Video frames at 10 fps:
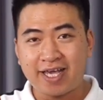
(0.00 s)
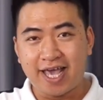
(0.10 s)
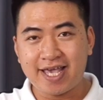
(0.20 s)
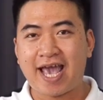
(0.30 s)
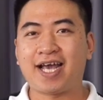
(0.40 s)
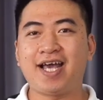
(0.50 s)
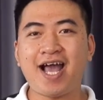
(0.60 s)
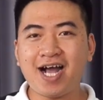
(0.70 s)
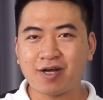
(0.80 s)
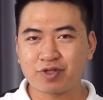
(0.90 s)
nghe nhạc
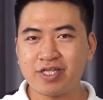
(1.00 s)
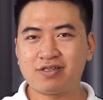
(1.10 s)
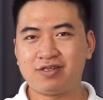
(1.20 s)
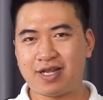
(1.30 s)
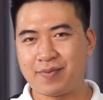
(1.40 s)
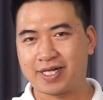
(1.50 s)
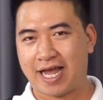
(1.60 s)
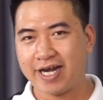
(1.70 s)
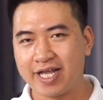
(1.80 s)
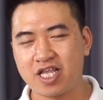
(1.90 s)
acoustic là mình
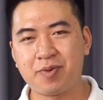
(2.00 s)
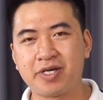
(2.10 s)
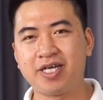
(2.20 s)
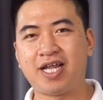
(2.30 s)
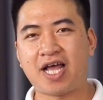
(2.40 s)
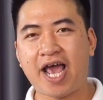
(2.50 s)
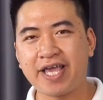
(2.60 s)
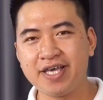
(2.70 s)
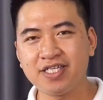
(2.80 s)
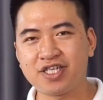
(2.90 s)
khẳng định cho mọi người là hay nhất